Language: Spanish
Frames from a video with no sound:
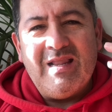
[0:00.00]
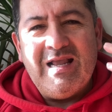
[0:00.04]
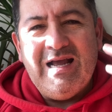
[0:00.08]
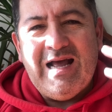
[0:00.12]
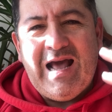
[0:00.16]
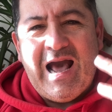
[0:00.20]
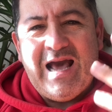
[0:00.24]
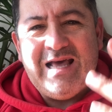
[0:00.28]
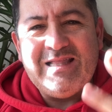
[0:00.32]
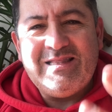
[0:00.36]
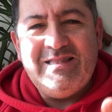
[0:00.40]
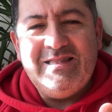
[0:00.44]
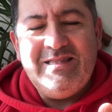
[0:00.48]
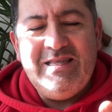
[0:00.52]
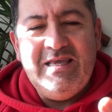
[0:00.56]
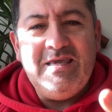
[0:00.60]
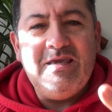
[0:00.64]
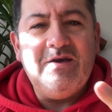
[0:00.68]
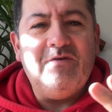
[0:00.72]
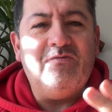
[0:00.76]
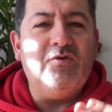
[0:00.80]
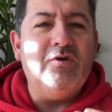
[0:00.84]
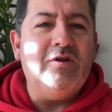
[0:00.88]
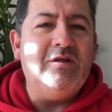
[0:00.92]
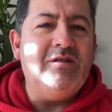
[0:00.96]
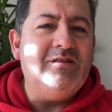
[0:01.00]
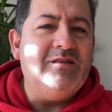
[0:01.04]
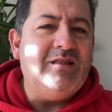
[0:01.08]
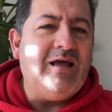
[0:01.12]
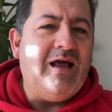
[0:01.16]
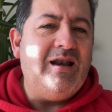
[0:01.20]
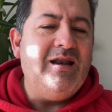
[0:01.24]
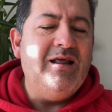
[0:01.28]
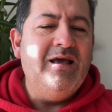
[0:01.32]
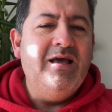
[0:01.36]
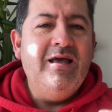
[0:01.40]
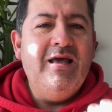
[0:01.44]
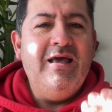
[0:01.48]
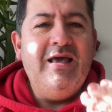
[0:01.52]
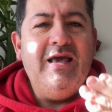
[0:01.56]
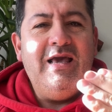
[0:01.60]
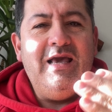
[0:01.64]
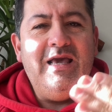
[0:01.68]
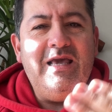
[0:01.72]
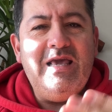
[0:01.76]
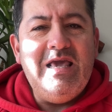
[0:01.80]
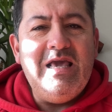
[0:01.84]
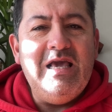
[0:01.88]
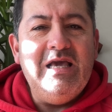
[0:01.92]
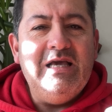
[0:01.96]
astilla forestal
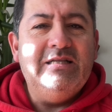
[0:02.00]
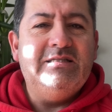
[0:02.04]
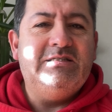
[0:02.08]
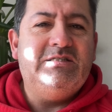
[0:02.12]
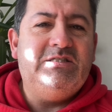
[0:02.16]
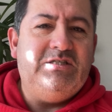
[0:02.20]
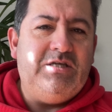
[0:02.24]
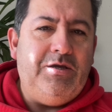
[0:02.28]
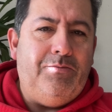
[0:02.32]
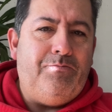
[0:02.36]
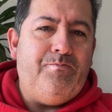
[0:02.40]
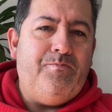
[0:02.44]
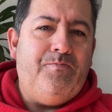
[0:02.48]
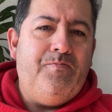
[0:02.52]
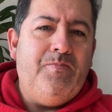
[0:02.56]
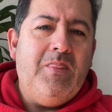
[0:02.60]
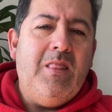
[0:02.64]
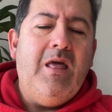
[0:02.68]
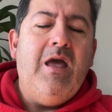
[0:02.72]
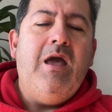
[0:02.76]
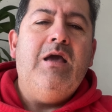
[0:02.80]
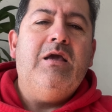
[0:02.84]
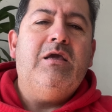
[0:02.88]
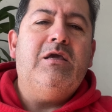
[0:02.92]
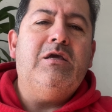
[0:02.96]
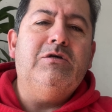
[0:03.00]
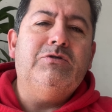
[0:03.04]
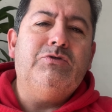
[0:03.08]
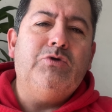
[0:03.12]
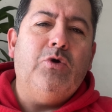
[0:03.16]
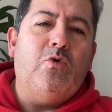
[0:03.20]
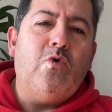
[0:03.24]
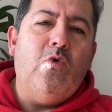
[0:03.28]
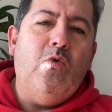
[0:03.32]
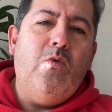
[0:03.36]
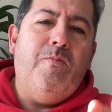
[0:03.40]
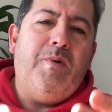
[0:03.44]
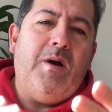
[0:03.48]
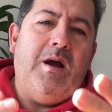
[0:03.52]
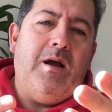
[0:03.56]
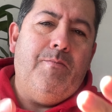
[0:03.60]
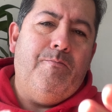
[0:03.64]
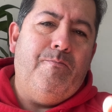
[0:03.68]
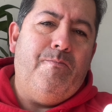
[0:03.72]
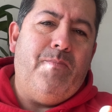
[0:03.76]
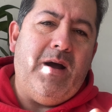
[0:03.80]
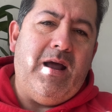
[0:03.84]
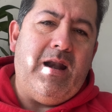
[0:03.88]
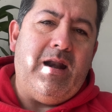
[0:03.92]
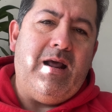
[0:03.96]
y chip, que se
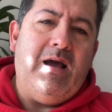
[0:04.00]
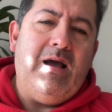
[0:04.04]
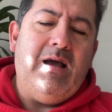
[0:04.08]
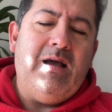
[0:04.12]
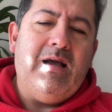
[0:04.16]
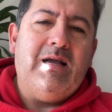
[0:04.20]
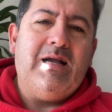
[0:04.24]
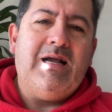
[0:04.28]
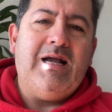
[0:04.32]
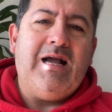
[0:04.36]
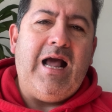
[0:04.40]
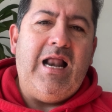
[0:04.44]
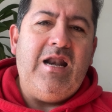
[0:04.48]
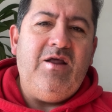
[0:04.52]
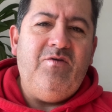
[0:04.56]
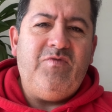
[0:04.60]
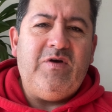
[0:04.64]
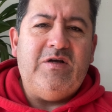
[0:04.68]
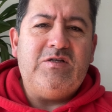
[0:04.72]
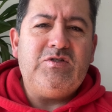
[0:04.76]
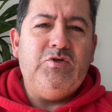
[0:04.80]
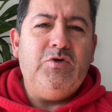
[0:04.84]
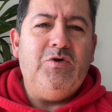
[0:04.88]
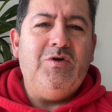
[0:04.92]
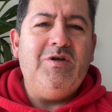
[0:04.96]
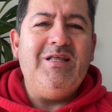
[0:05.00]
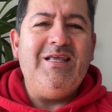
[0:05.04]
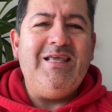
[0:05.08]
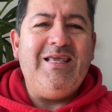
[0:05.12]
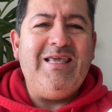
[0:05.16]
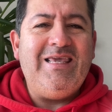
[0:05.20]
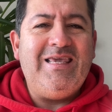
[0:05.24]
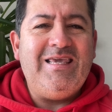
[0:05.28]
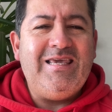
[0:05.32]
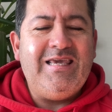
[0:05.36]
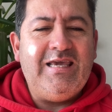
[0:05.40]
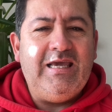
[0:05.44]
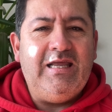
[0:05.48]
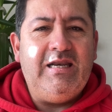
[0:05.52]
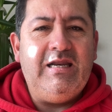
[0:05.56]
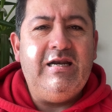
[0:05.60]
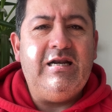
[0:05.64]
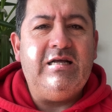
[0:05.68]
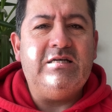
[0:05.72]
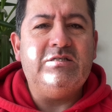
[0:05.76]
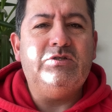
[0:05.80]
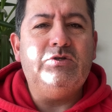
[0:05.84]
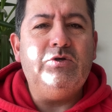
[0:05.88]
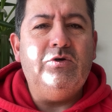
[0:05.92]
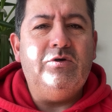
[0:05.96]
ocupa para calefacción y
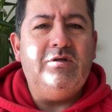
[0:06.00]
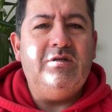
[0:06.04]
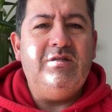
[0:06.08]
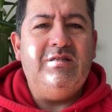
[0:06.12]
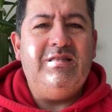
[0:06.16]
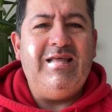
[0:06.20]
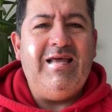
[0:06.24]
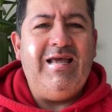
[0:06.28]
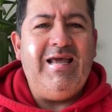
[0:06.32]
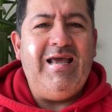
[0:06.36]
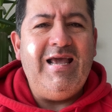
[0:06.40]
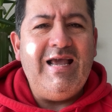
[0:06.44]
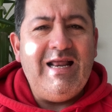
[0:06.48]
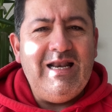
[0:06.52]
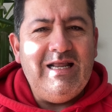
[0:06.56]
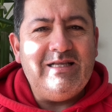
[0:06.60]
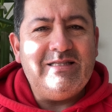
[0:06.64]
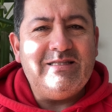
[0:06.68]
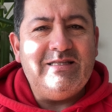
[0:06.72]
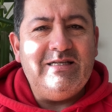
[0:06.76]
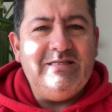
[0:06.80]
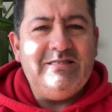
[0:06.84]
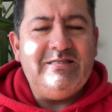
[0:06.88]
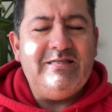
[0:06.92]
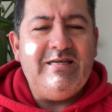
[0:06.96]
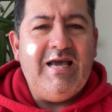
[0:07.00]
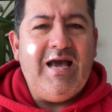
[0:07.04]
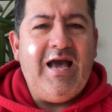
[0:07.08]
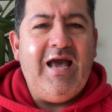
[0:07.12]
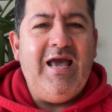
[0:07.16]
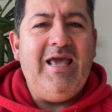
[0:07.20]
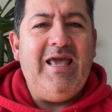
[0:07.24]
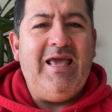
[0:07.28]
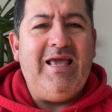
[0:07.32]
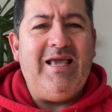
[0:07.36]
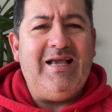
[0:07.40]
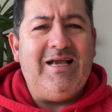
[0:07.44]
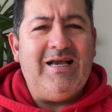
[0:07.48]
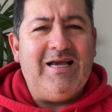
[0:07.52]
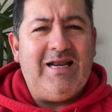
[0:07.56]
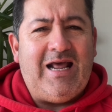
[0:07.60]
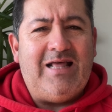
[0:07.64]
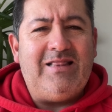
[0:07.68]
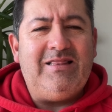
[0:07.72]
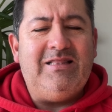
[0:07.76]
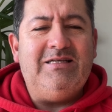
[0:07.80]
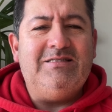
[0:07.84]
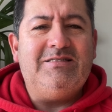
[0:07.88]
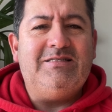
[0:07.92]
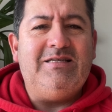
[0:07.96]
generación de electricidad en
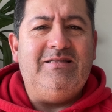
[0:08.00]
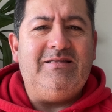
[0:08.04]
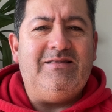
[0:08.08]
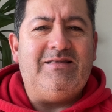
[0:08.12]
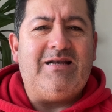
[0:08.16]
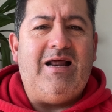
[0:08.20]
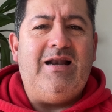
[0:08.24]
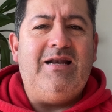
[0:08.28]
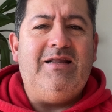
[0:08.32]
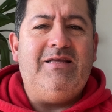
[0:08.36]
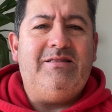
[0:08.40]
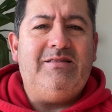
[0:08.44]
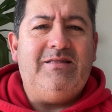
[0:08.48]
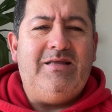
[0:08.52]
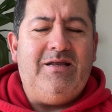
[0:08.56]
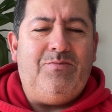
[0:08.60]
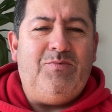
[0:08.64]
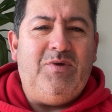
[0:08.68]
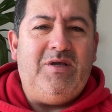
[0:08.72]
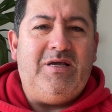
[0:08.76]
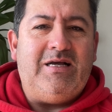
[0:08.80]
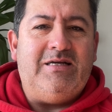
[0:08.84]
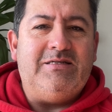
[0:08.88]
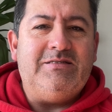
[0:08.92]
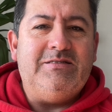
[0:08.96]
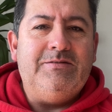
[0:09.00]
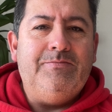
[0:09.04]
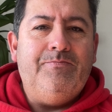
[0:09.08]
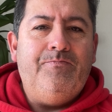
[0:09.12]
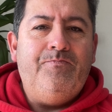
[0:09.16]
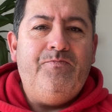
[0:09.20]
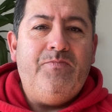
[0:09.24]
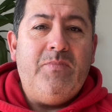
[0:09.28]
grandes centrales térmicas.